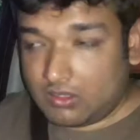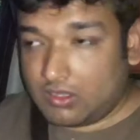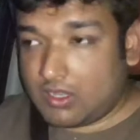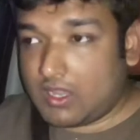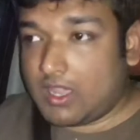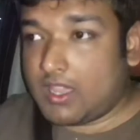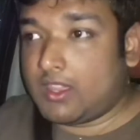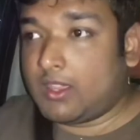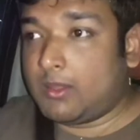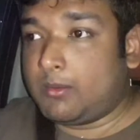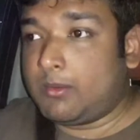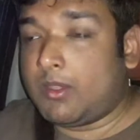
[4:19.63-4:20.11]

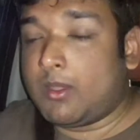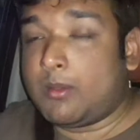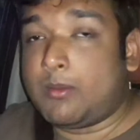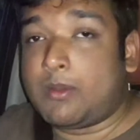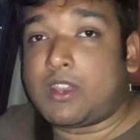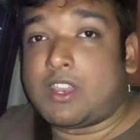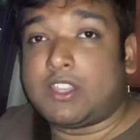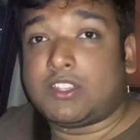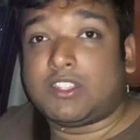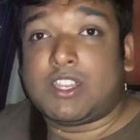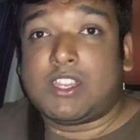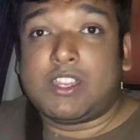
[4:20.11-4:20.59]
गैस अभी
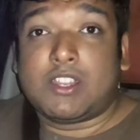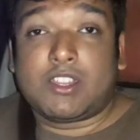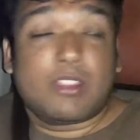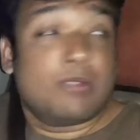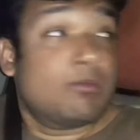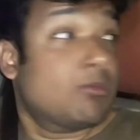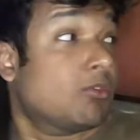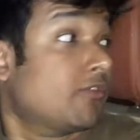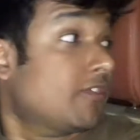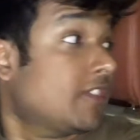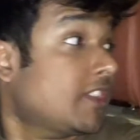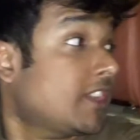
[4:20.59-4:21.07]
हमारा अचानक से
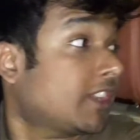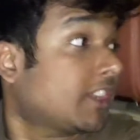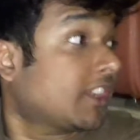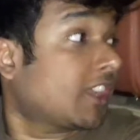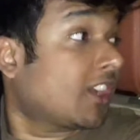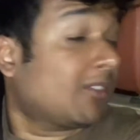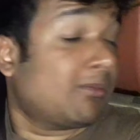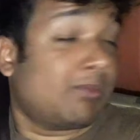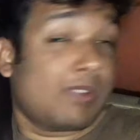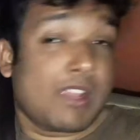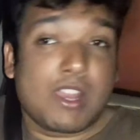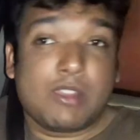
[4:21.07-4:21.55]
मूवी
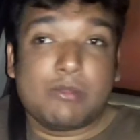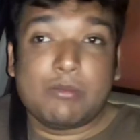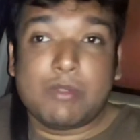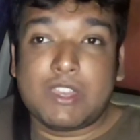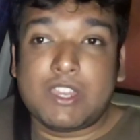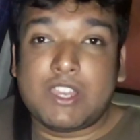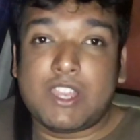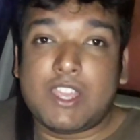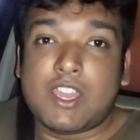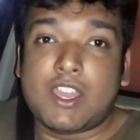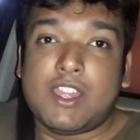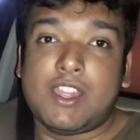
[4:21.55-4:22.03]
देखने का प्लान
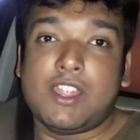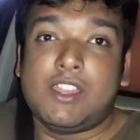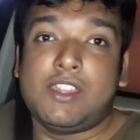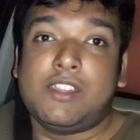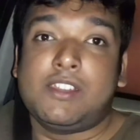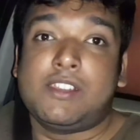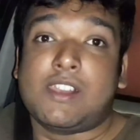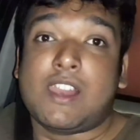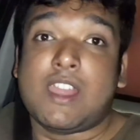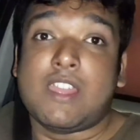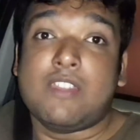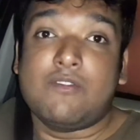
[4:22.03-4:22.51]
बन गया है
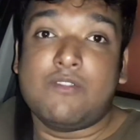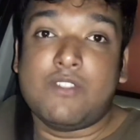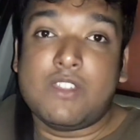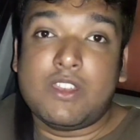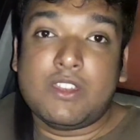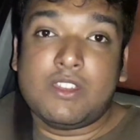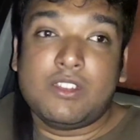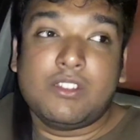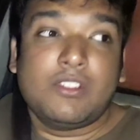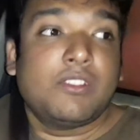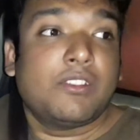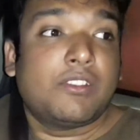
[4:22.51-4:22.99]
ड्राइव
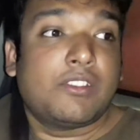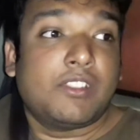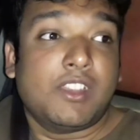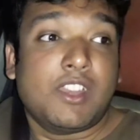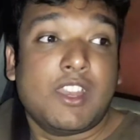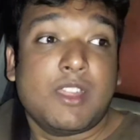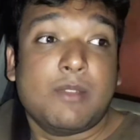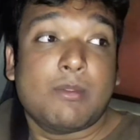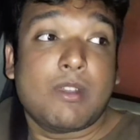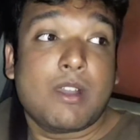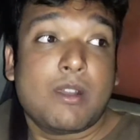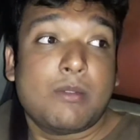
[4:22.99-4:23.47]
इन
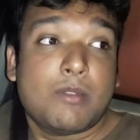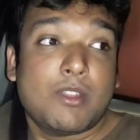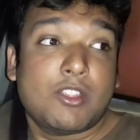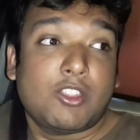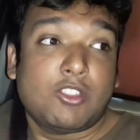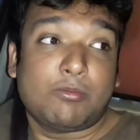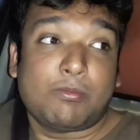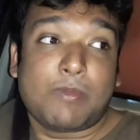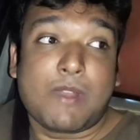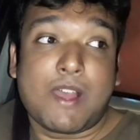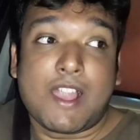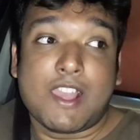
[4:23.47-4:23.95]
सिनेमा
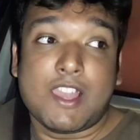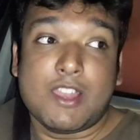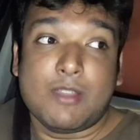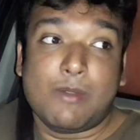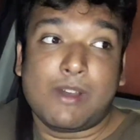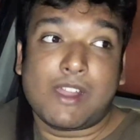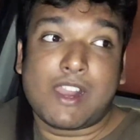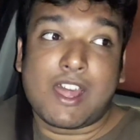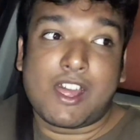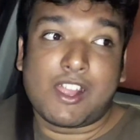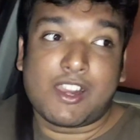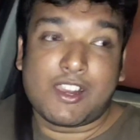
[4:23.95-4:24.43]
में तो पहली
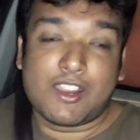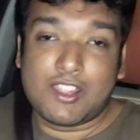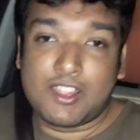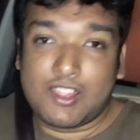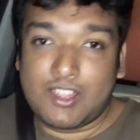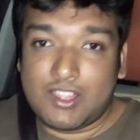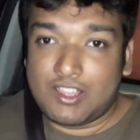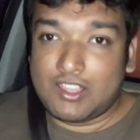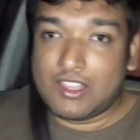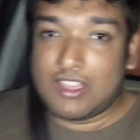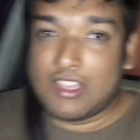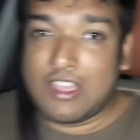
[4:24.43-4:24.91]
बार आ रहे
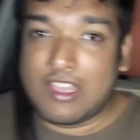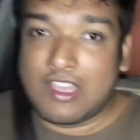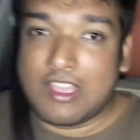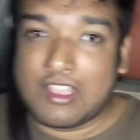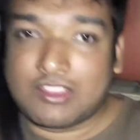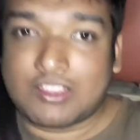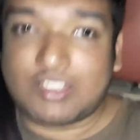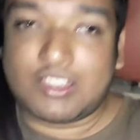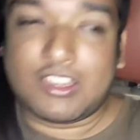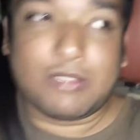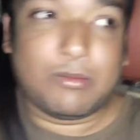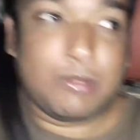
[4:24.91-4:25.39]
हैं
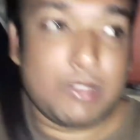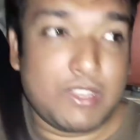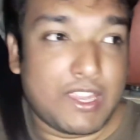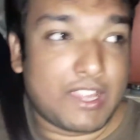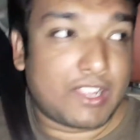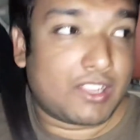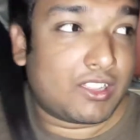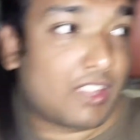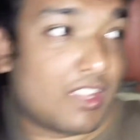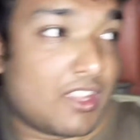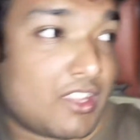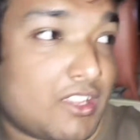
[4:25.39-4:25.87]
चलिए भी
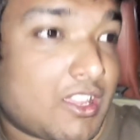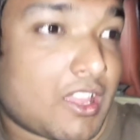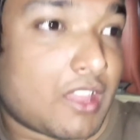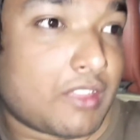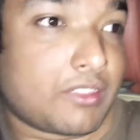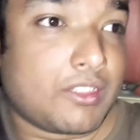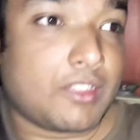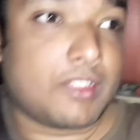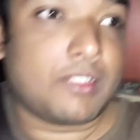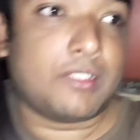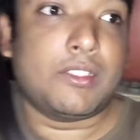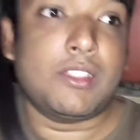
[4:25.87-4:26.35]
देखते हैं
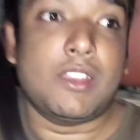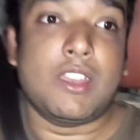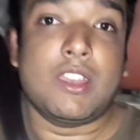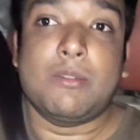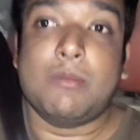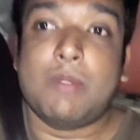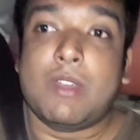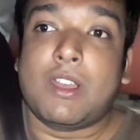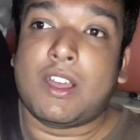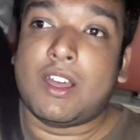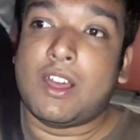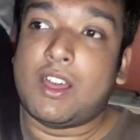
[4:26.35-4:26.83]
कैसा
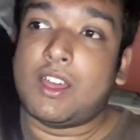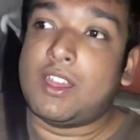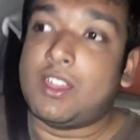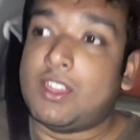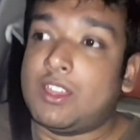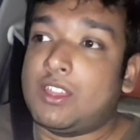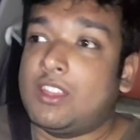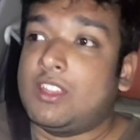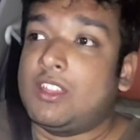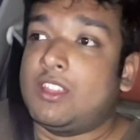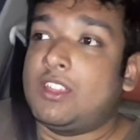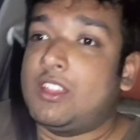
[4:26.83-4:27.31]
सिनेमा का
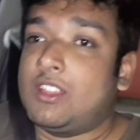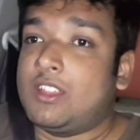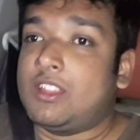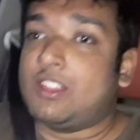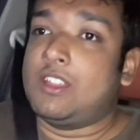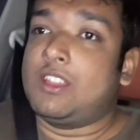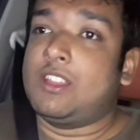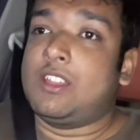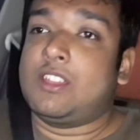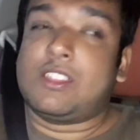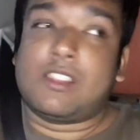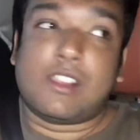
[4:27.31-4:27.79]

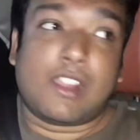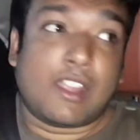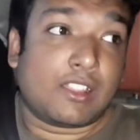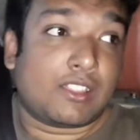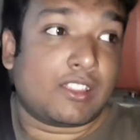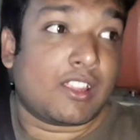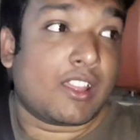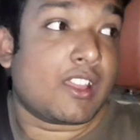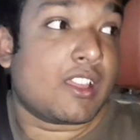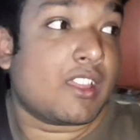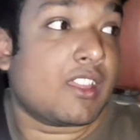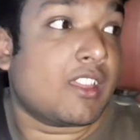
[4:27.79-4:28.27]

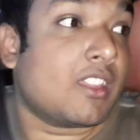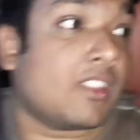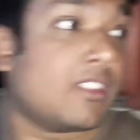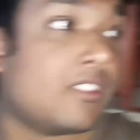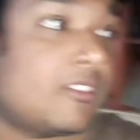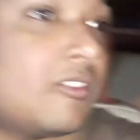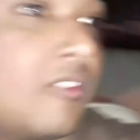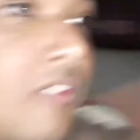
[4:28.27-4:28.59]
रहता है